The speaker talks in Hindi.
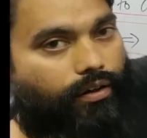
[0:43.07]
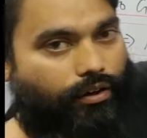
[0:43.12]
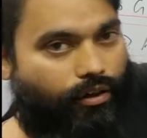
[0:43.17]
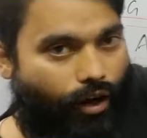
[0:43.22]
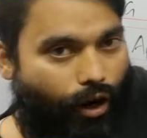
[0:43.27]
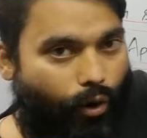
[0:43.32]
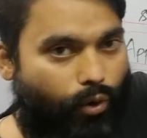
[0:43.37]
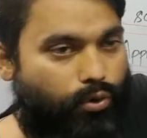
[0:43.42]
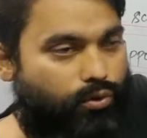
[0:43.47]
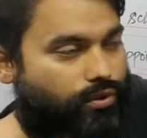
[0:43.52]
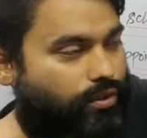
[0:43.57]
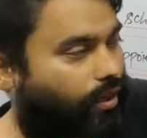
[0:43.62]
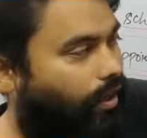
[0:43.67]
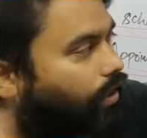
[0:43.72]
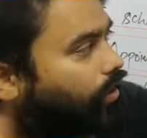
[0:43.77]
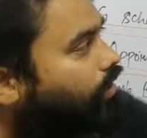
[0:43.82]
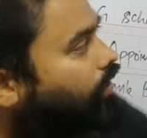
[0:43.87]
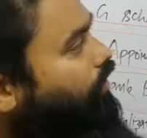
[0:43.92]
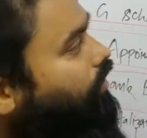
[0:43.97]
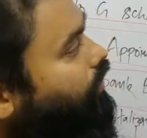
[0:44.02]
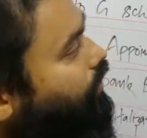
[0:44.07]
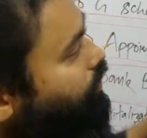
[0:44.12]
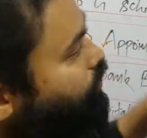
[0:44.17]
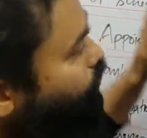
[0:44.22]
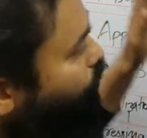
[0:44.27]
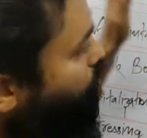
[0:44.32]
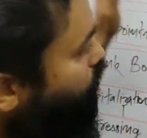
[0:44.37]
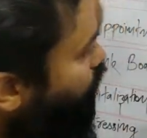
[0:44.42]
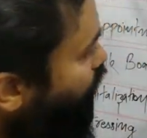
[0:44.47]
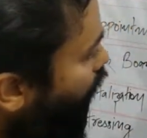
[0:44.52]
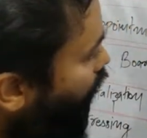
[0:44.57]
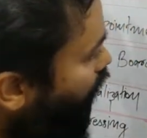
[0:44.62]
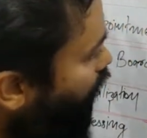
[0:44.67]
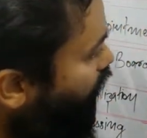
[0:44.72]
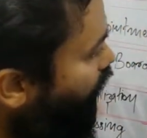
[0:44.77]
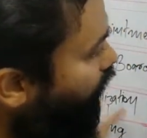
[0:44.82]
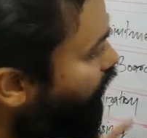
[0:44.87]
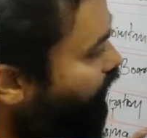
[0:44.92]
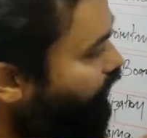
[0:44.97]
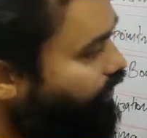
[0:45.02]
डाउट्स है इसको सारा
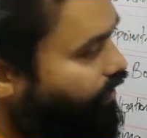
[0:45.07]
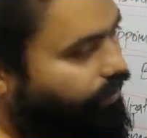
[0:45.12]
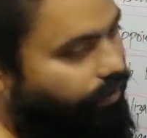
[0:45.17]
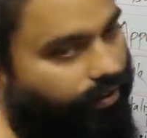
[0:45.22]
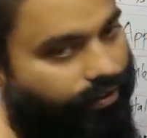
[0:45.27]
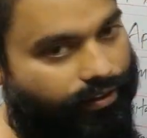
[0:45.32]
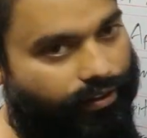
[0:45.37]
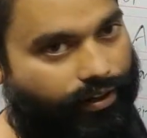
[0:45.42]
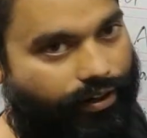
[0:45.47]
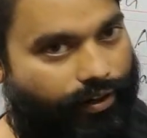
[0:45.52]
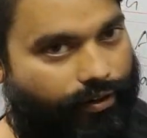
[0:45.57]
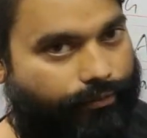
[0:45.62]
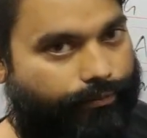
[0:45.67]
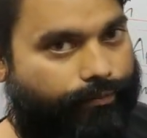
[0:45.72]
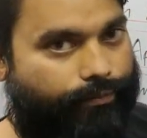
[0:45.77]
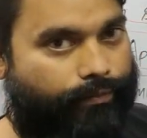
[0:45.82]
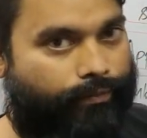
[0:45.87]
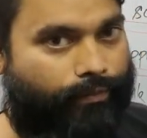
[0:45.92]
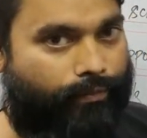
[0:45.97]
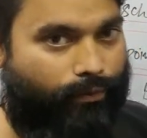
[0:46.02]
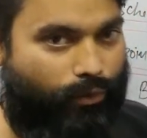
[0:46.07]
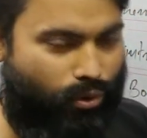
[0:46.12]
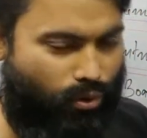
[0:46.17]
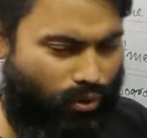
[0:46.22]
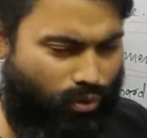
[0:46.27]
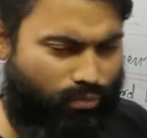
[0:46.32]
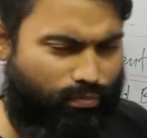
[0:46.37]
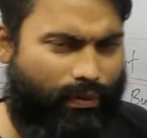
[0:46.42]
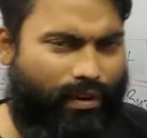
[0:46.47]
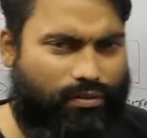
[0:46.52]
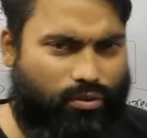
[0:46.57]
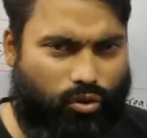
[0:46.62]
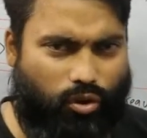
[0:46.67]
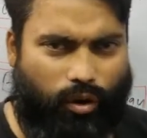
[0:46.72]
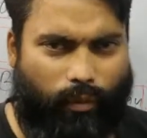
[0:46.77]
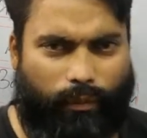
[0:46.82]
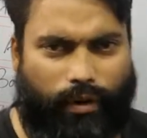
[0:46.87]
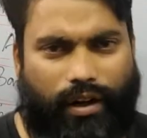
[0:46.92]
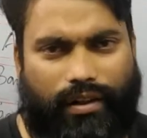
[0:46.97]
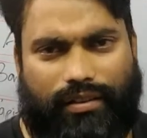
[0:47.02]
ये क्लियर कर देगा तो बस
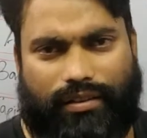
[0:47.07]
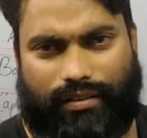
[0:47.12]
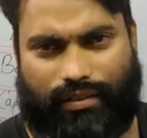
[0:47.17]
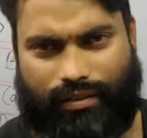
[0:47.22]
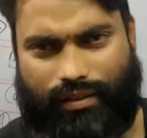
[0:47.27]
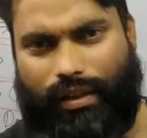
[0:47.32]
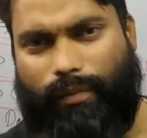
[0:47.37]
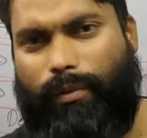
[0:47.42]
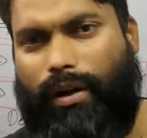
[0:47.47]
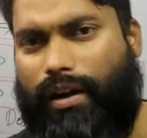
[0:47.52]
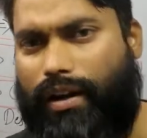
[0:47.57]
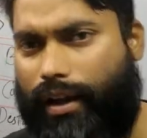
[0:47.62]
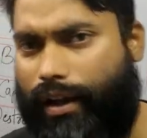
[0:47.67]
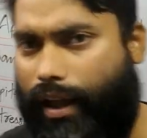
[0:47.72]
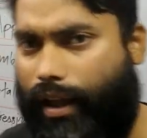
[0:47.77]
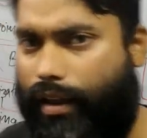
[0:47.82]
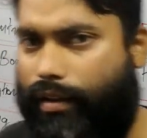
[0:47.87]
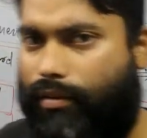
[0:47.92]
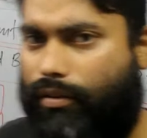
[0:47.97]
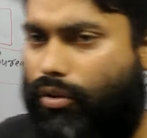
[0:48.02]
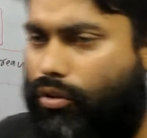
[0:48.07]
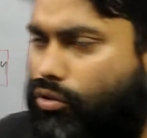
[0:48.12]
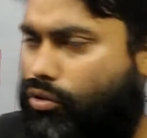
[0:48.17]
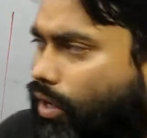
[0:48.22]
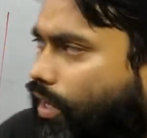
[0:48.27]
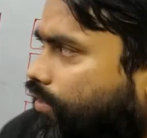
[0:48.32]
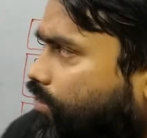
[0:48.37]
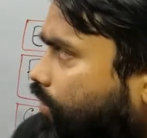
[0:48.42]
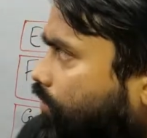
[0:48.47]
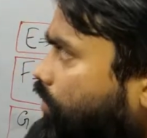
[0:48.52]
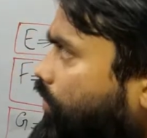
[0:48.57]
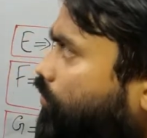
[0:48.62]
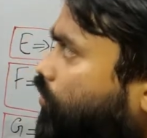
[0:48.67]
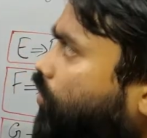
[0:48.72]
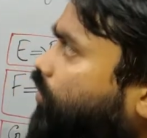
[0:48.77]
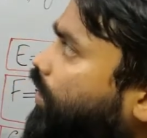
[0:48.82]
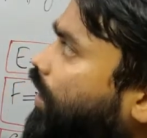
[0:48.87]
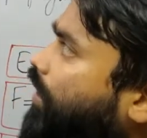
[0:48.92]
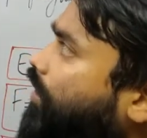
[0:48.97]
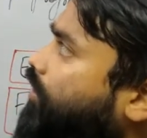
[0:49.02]
दो मिनट तीन मिनट लगेंगे तो थोड़ा अच्छे से
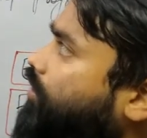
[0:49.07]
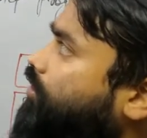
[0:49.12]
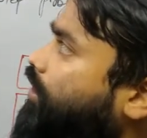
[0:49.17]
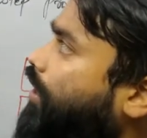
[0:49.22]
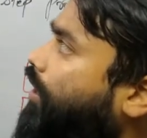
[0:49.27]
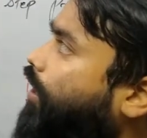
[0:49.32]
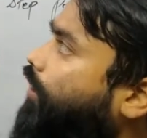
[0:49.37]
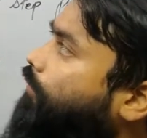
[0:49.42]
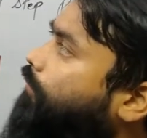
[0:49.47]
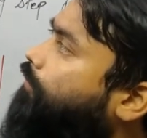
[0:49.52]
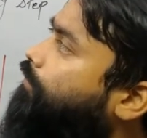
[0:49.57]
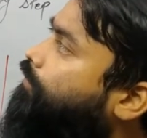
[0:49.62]
इसको देख लीजिएगा